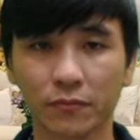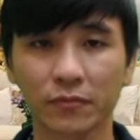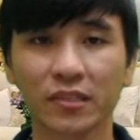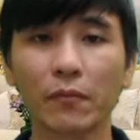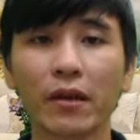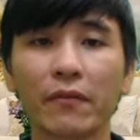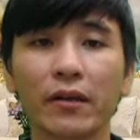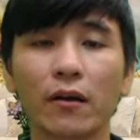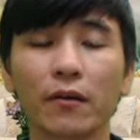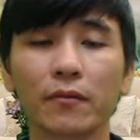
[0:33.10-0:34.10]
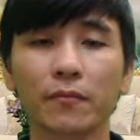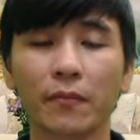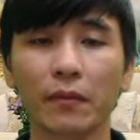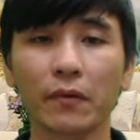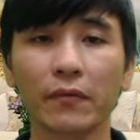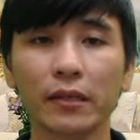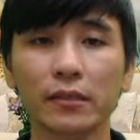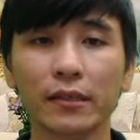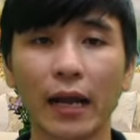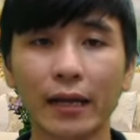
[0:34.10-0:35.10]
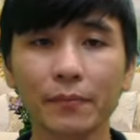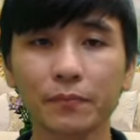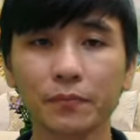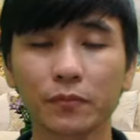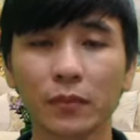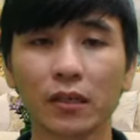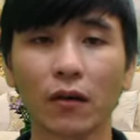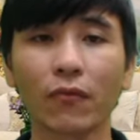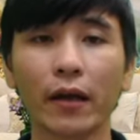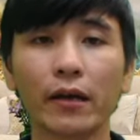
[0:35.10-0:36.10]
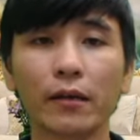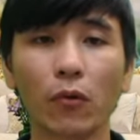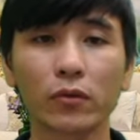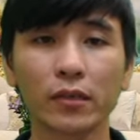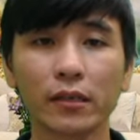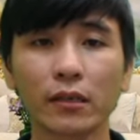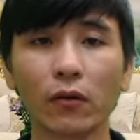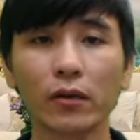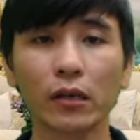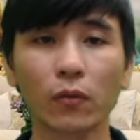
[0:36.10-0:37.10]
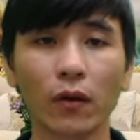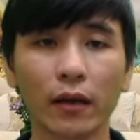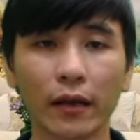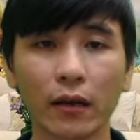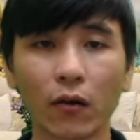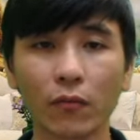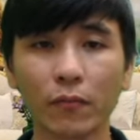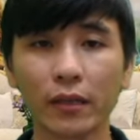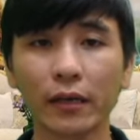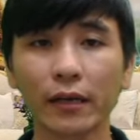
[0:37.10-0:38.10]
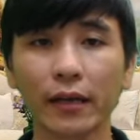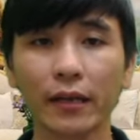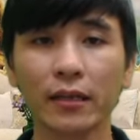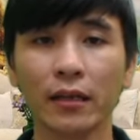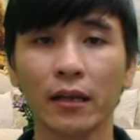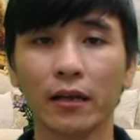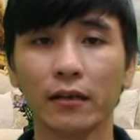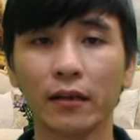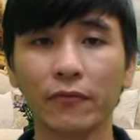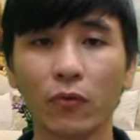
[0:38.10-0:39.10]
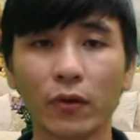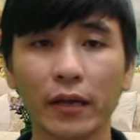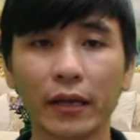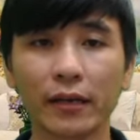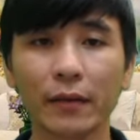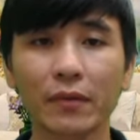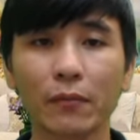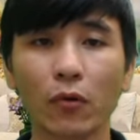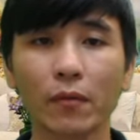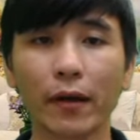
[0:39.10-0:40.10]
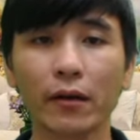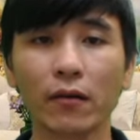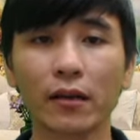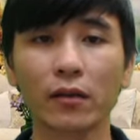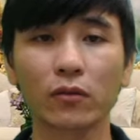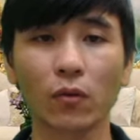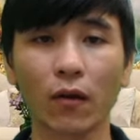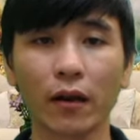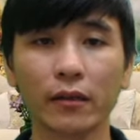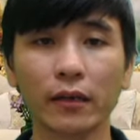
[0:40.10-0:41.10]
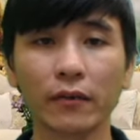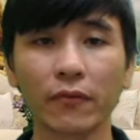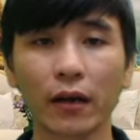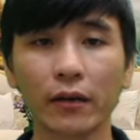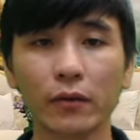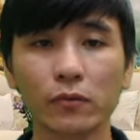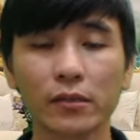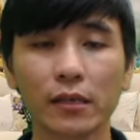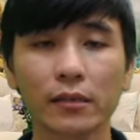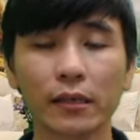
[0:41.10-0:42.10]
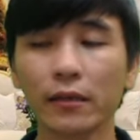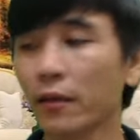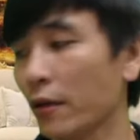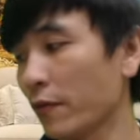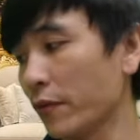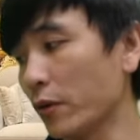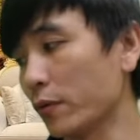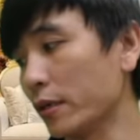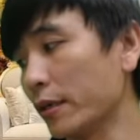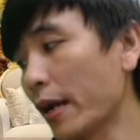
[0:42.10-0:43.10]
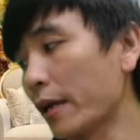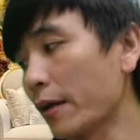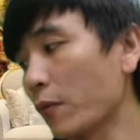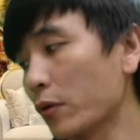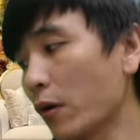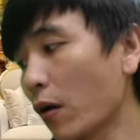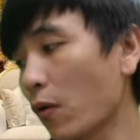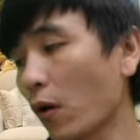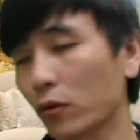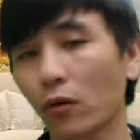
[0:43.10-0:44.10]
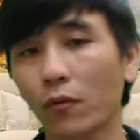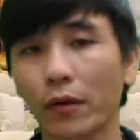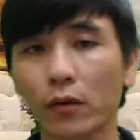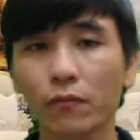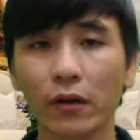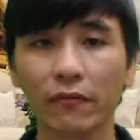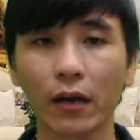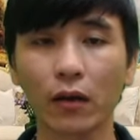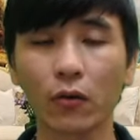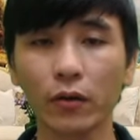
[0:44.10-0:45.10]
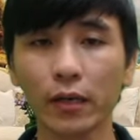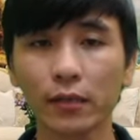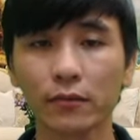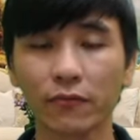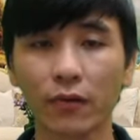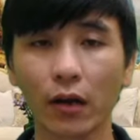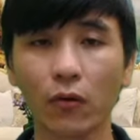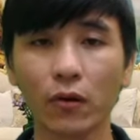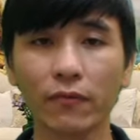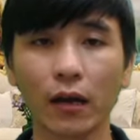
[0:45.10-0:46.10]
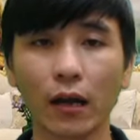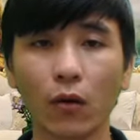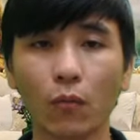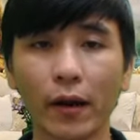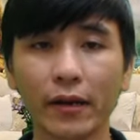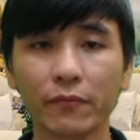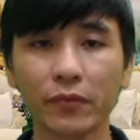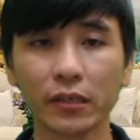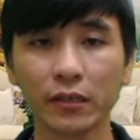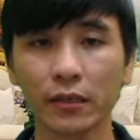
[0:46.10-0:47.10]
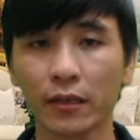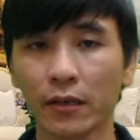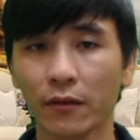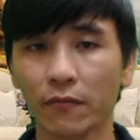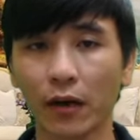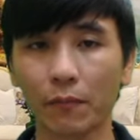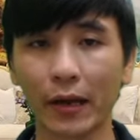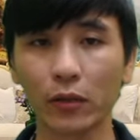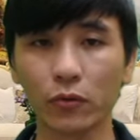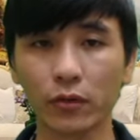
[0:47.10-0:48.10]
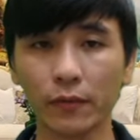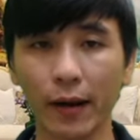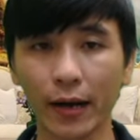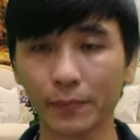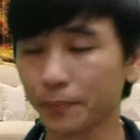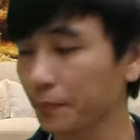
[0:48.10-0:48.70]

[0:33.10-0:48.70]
say mê vì nó bởi vì sự đẳng cấp không phải ở một chiếc điện thoại đơn thuần là nghe gọi mà những cái linh phụ kiện ráp thành một cái máy nó là toàn là những vật liệu xa xỉ ví dụ như đây là bộ vỏ hoàn toàn bằng đúc bằng vàng khối hết vàng khối vàng ngâu 750 vàng 7 tuổi rưỡi 75